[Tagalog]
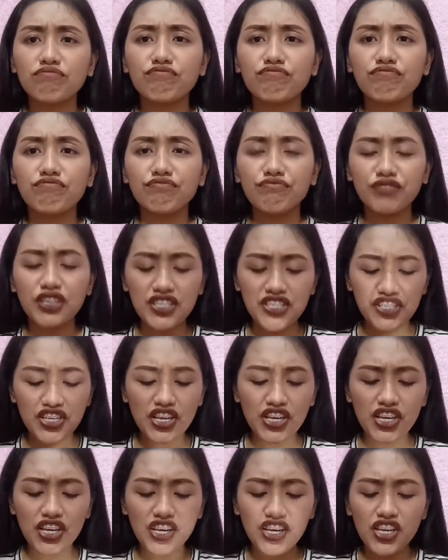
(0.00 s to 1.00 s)
Hmm.
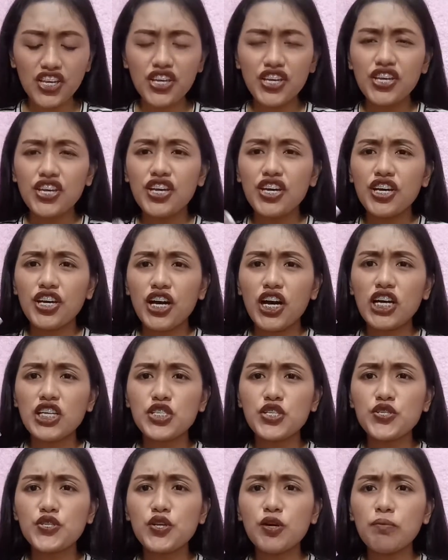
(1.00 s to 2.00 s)
Kasi,
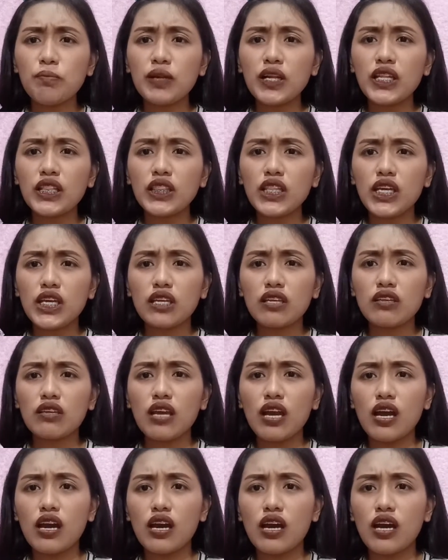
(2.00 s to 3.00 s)
uh, sa sobrang thick
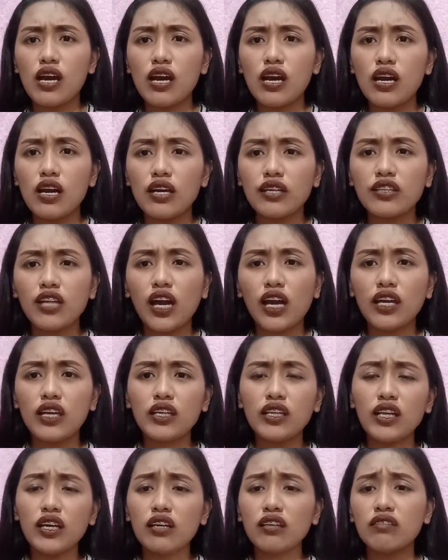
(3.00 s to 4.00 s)
niya, uh,
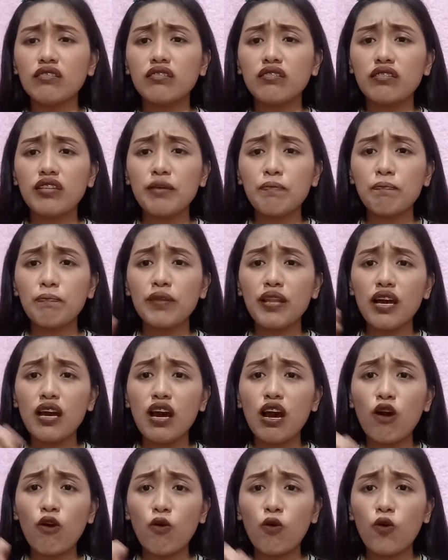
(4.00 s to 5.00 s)
nakailang dip
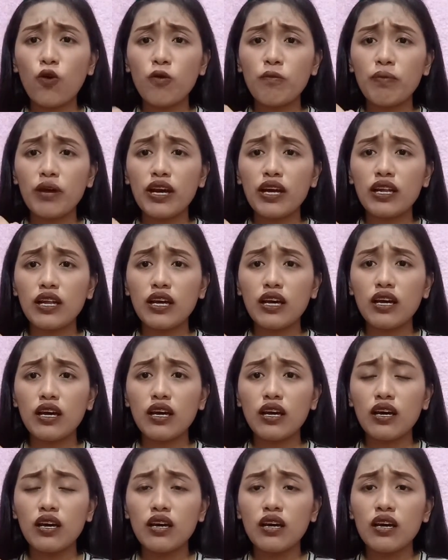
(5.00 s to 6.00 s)
lang ako
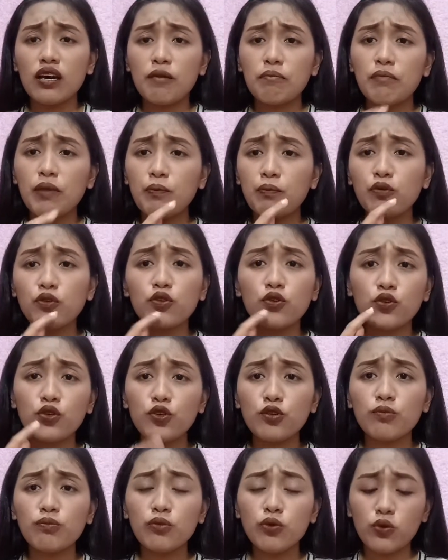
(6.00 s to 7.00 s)
para
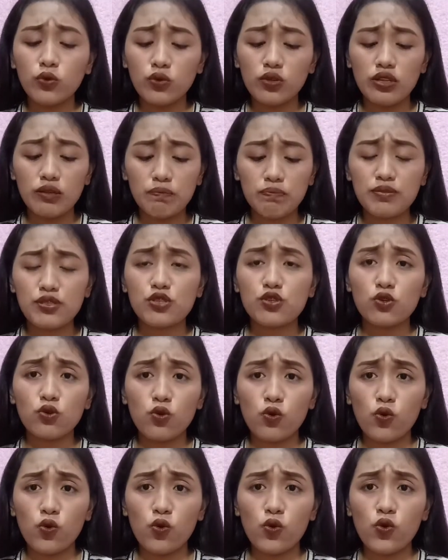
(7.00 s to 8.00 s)
mapuno yung buong lips
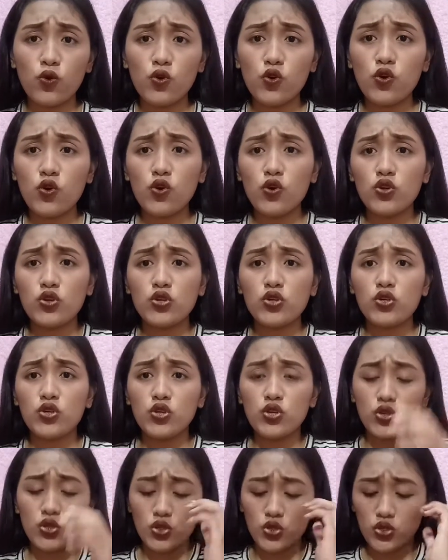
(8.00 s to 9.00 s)
ko.
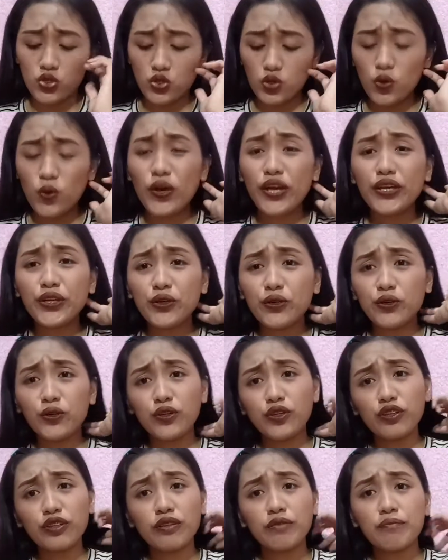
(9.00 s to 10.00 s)
So,
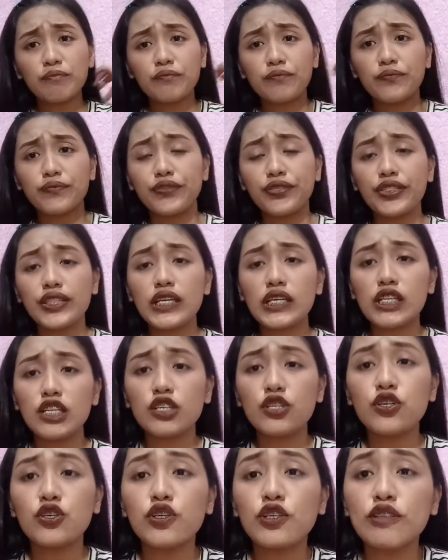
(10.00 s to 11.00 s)
ayun.
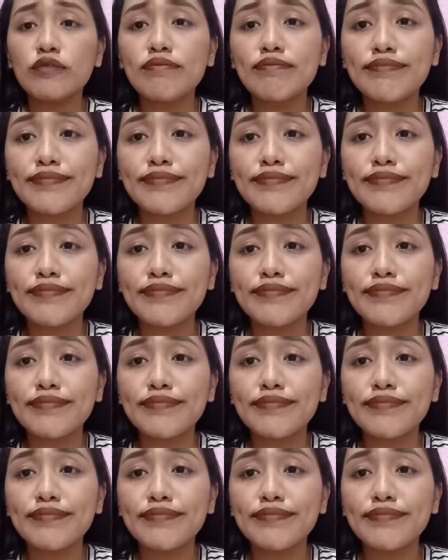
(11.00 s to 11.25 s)
Tignan nyo.